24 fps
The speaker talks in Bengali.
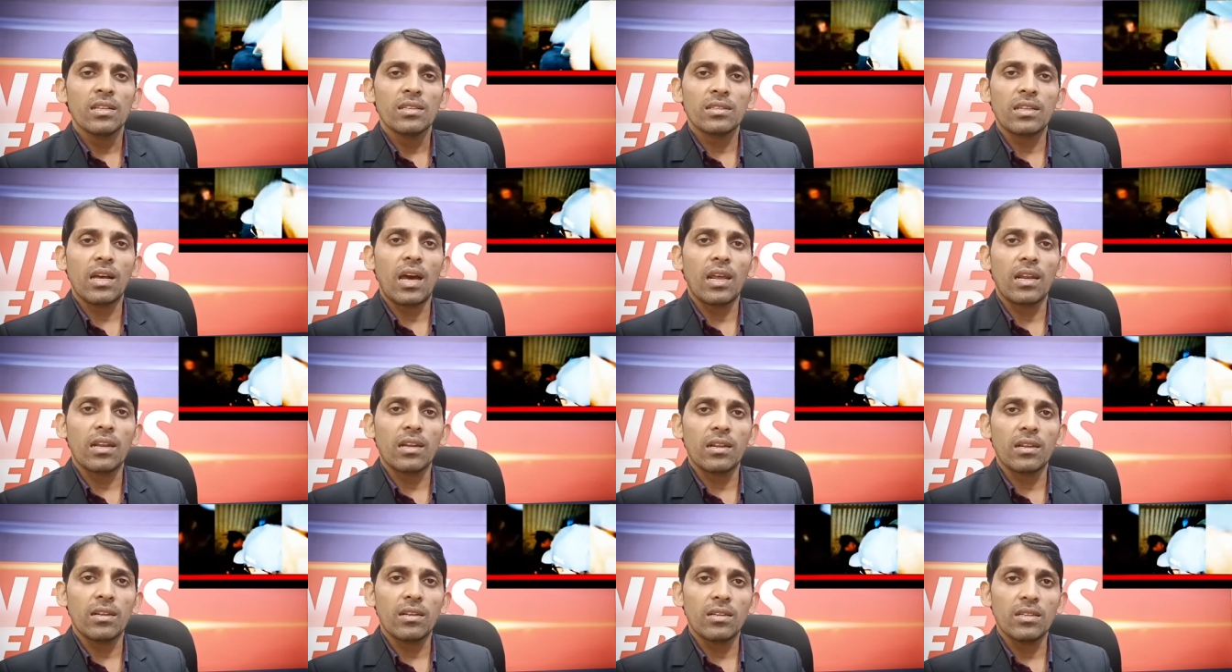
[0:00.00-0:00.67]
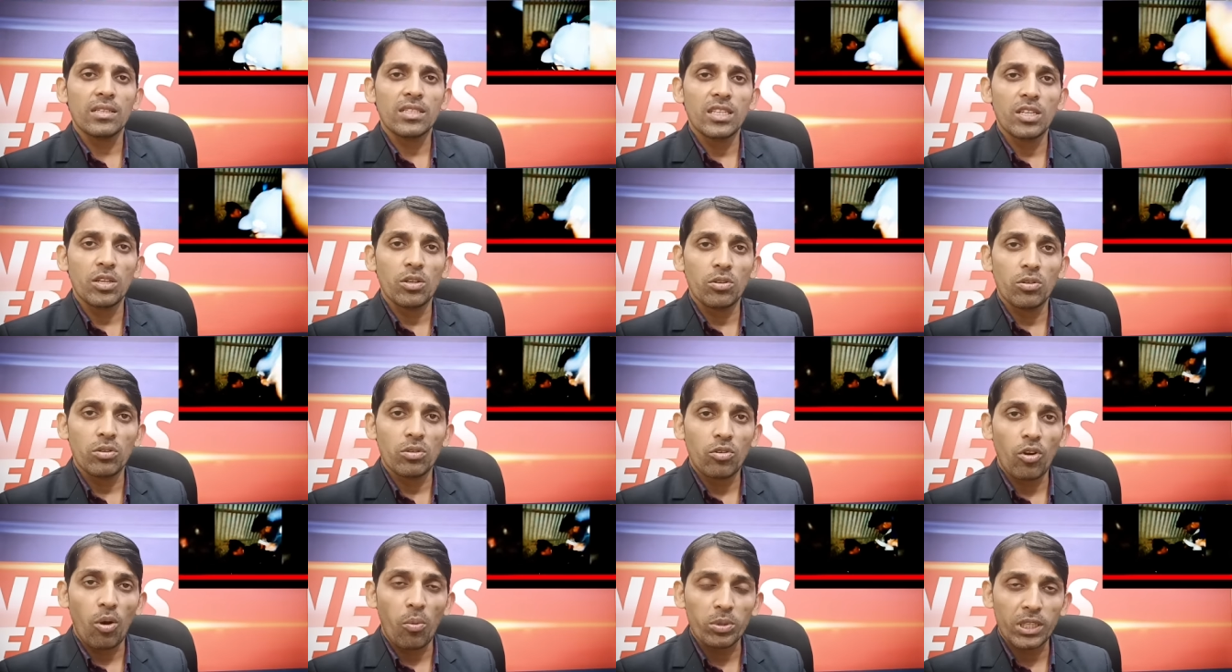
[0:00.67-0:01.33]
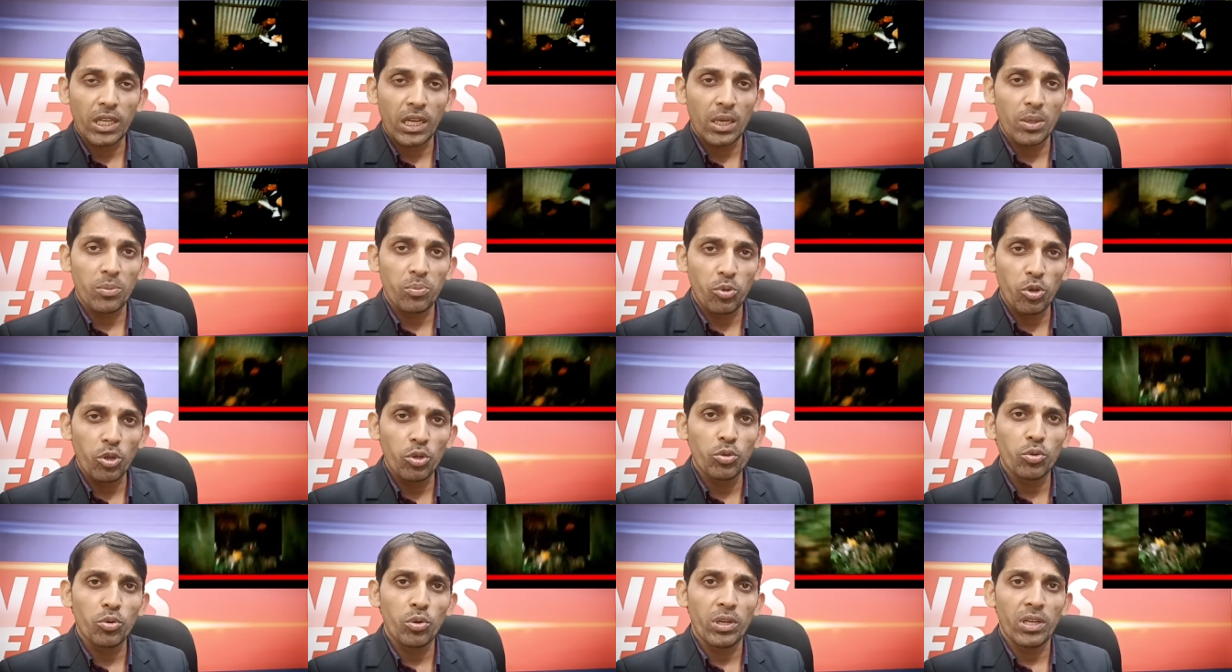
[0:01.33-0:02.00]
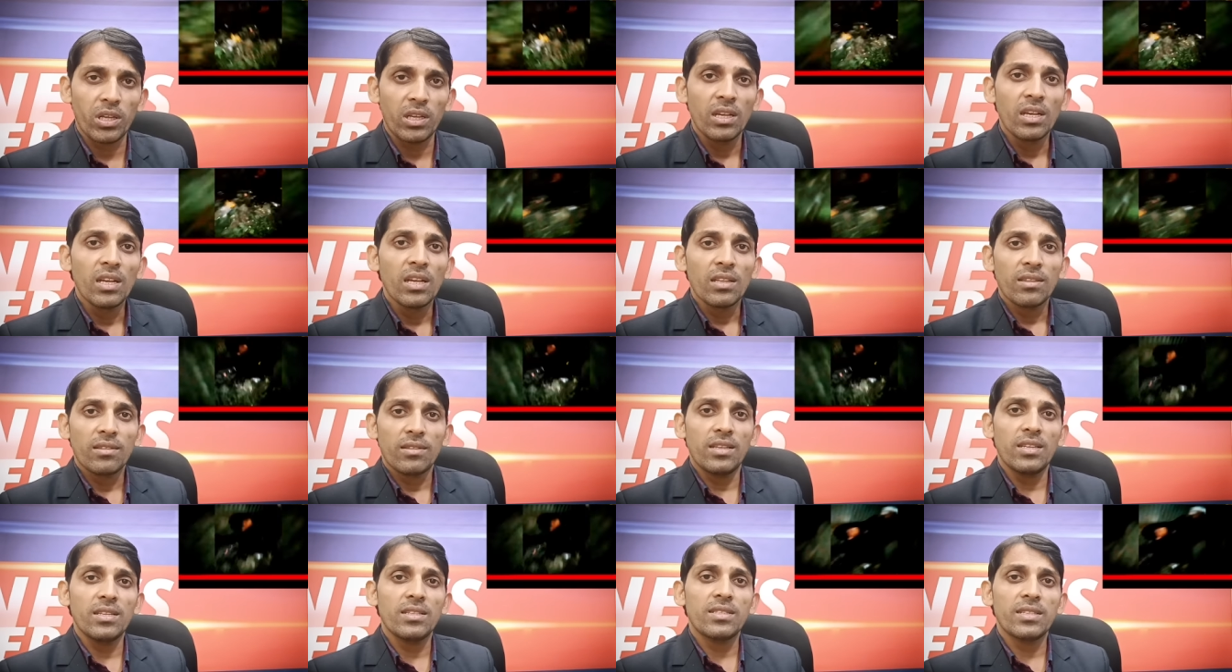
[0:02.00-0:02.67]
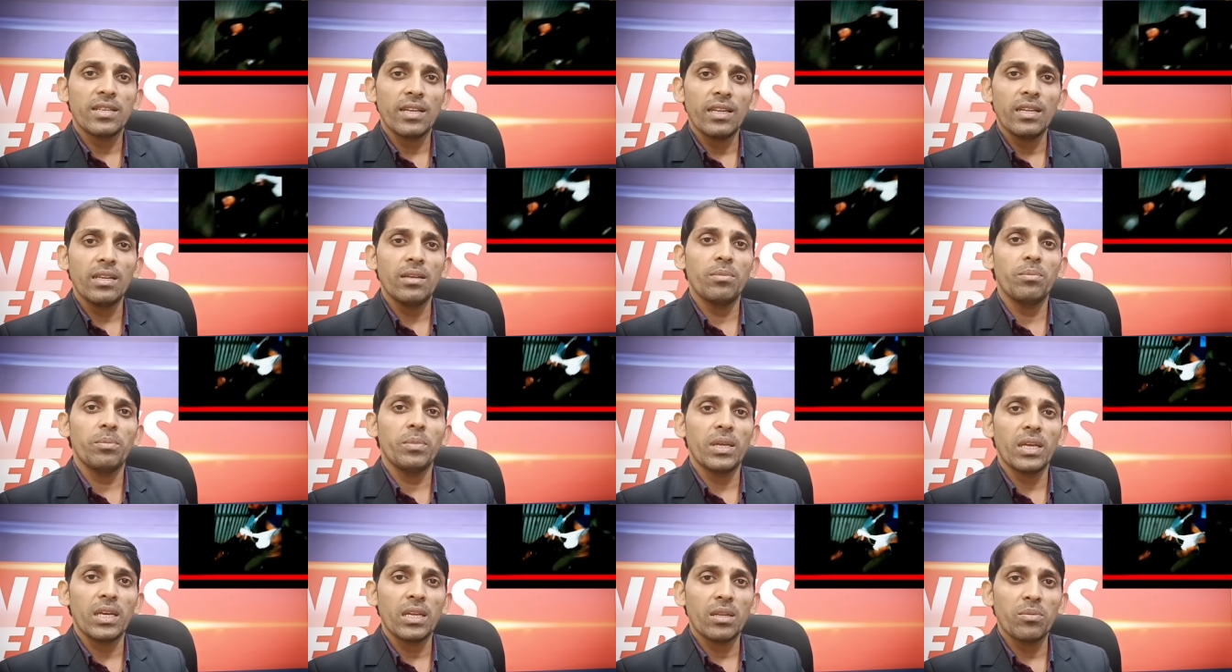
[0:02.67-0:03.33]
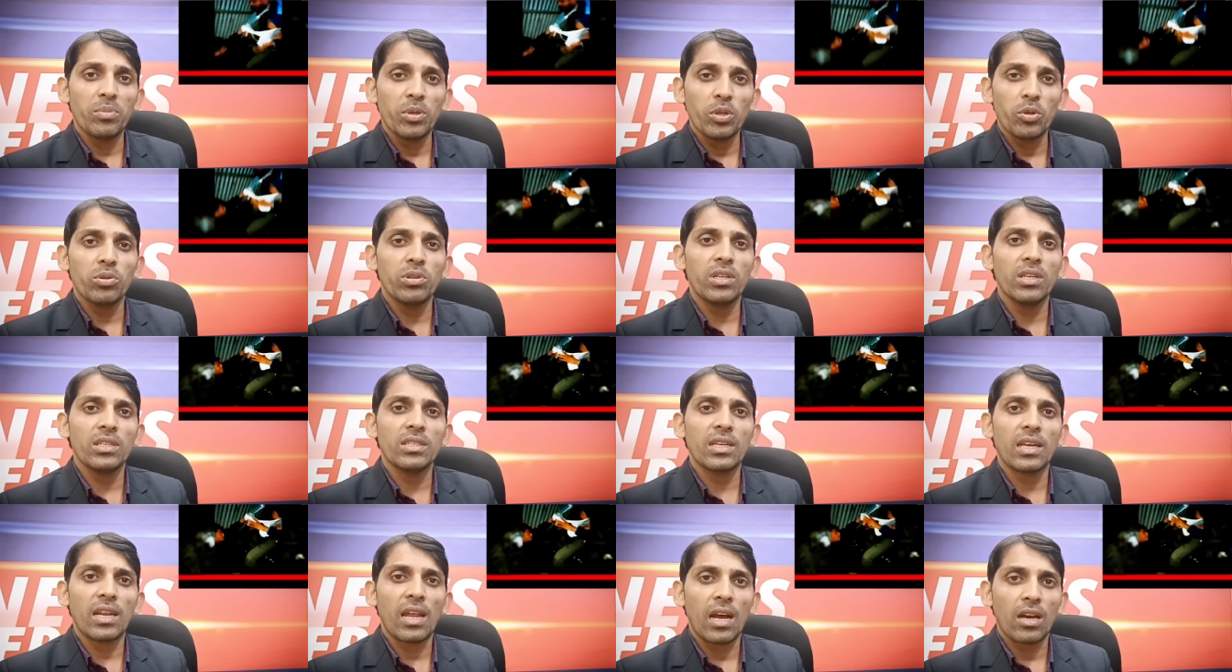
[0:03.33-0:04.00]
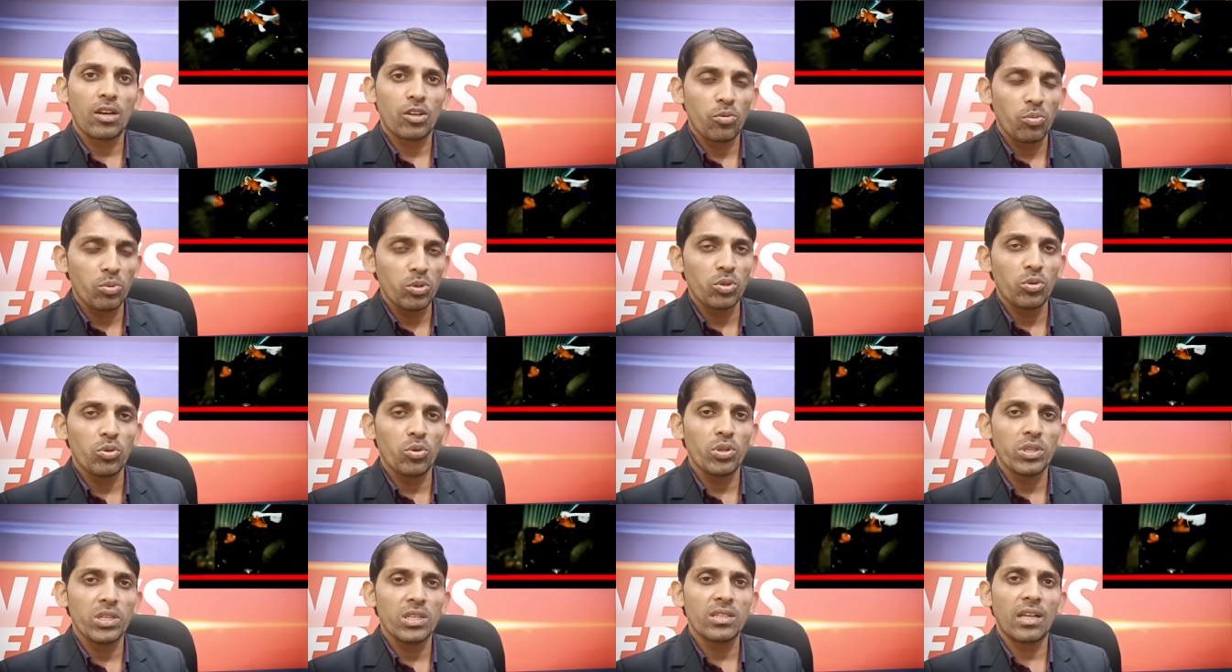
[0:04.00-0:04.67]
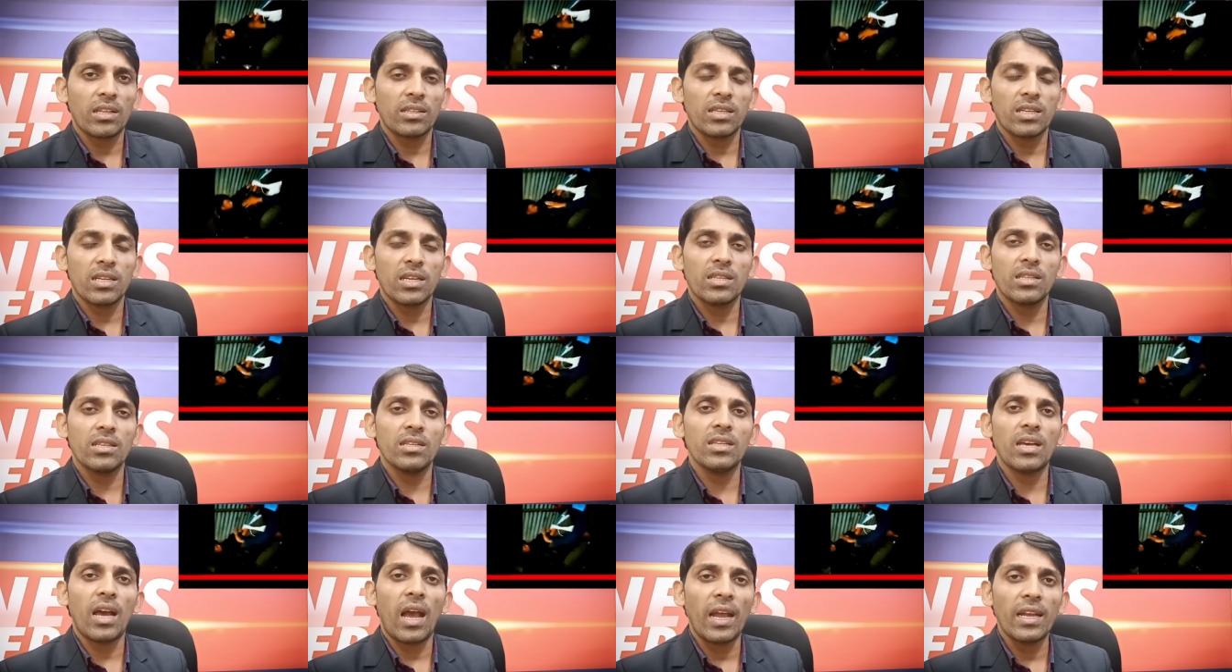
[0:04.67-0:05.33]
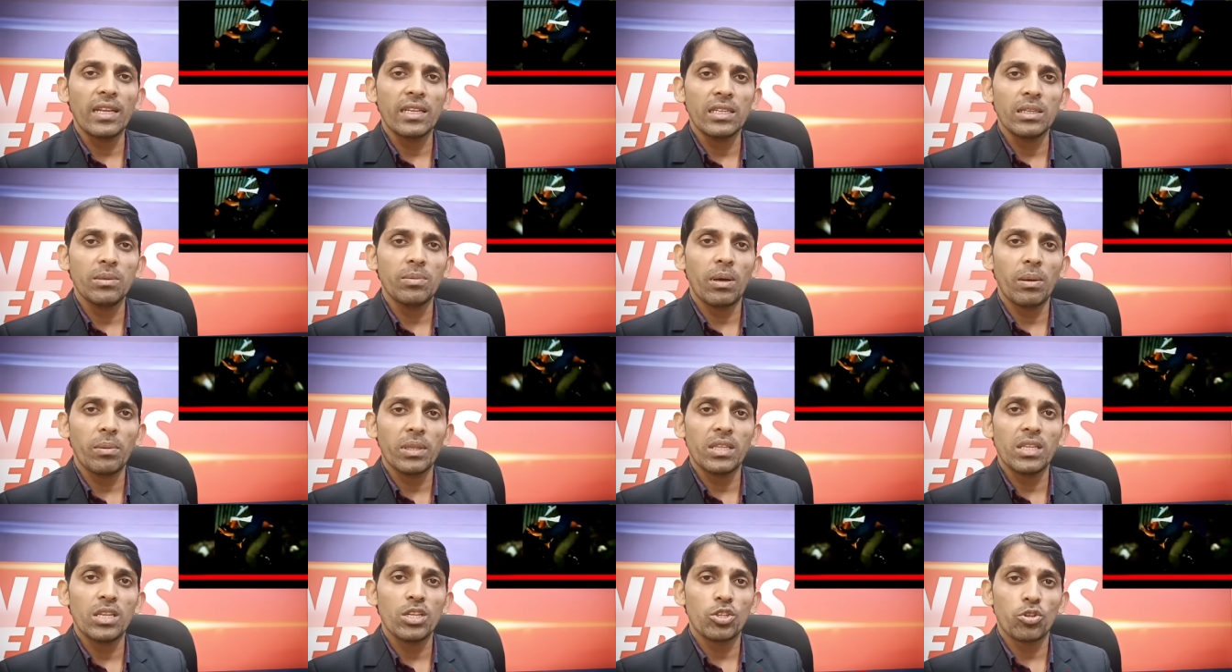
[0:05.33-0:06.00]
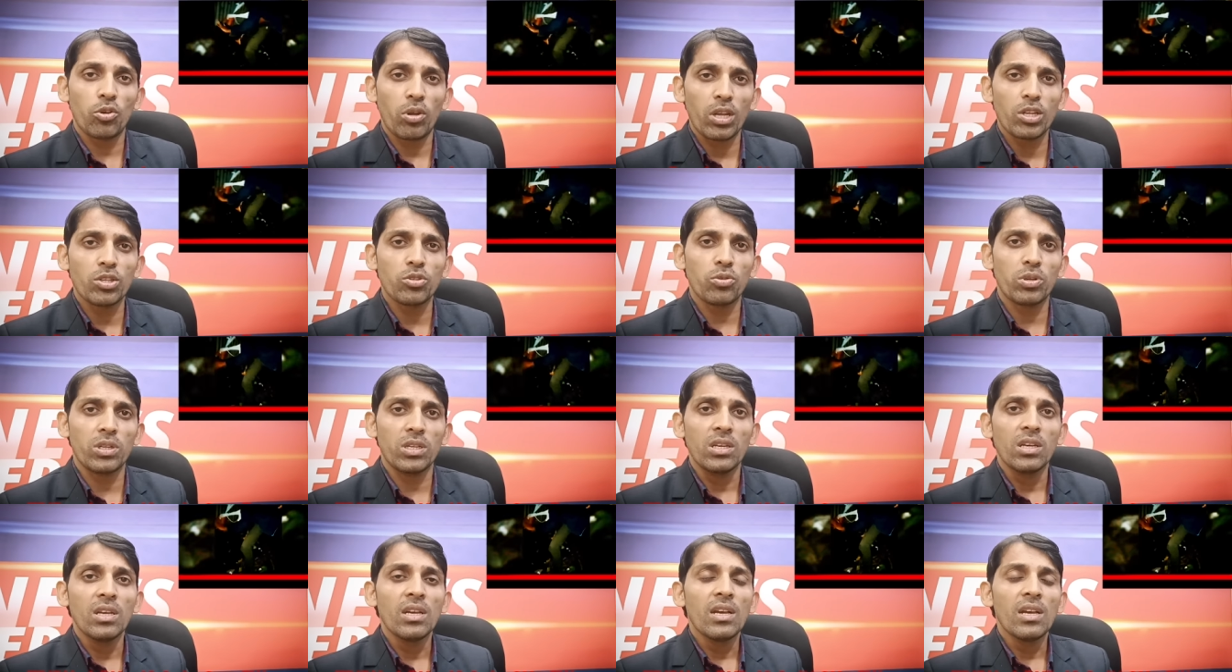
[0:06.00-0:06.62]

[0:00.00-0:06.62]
তার সেই ক্ষমতাটাকে প্রয়োগ করে তিনি ছেলে মেয়ের বিরুদ্ধে যারা আক্রমণ করেছে তাদেরকে তিনি আইনিভাবে তিনি সরাসরি